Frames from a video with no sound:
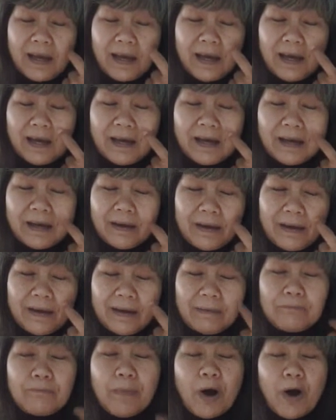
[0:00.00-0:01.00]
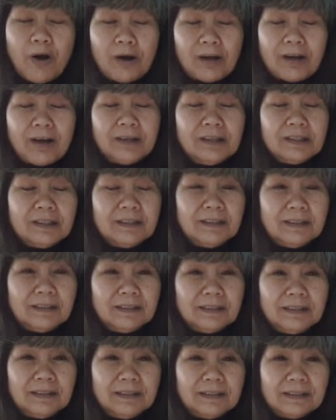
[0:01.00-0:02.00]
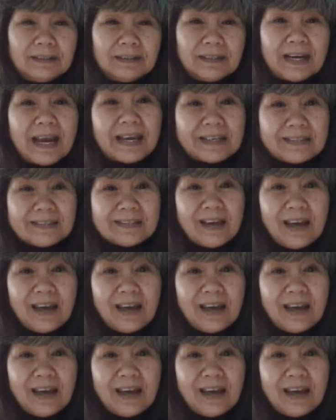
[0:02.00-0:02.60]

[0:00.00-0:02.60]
อาบอกก็คือน่า